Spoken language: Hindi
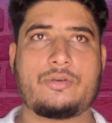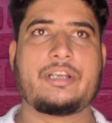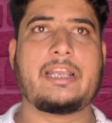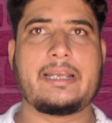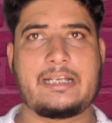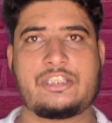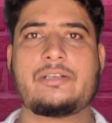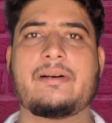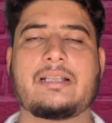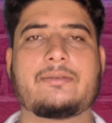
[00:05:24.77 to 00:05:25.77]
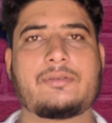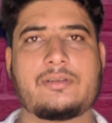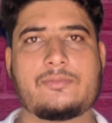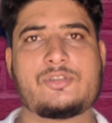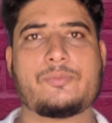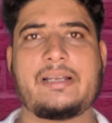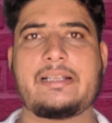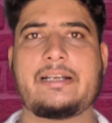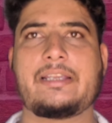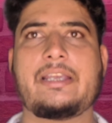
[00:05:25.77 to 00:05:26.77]
और ये एक अच्छी बात है जो
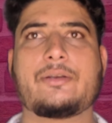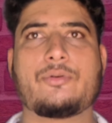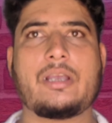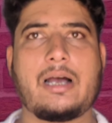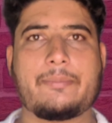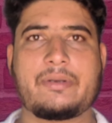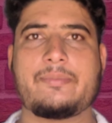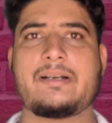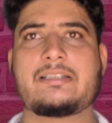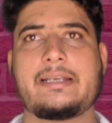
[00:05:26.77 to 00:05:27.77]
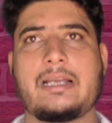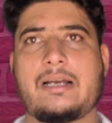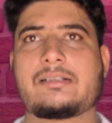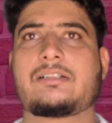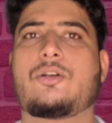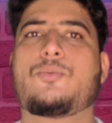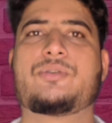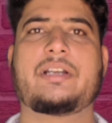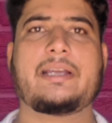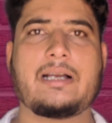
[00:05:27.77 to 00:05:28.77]
महिंद्रा ने की है क्योंकि आपके पास एक एक्स्ट्रा
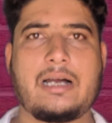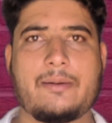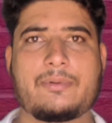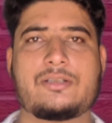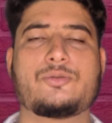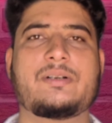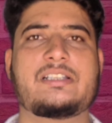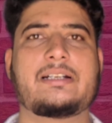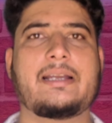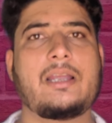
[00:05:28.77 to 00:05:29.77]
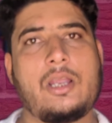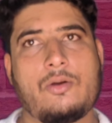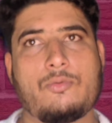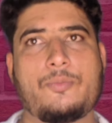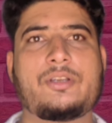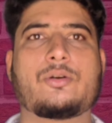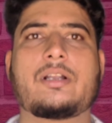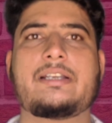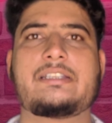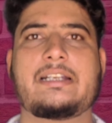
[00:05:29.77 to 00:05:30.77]
ऑप्शन रहेगा आपका जो बजट है वो भी
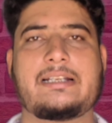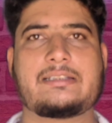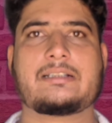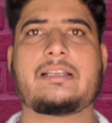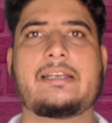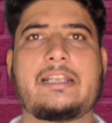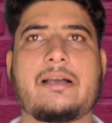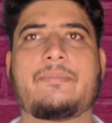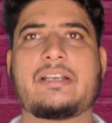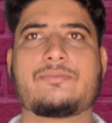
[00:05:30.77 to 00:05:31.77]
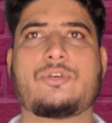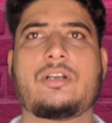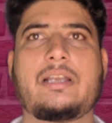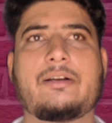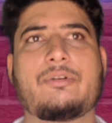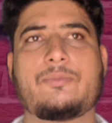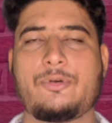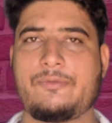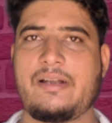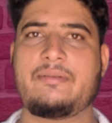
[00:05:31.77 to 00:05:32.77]
थोड़ा नीचे रह सकता है यदि आप बेस मॉडल या
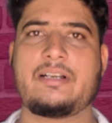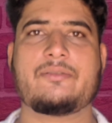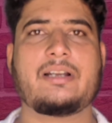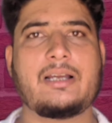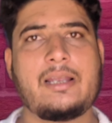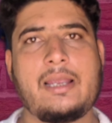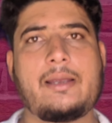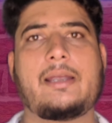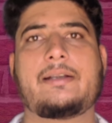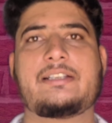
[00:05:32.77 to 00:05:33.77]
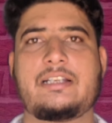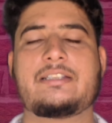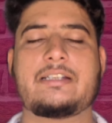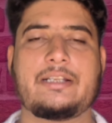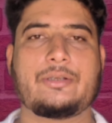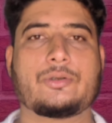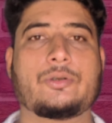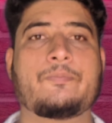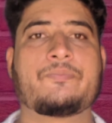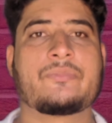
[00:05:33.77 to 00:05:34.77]
1.5 लीटर वाला डीजल इंजन लेते
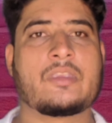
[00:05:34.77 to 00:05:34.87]
हो तो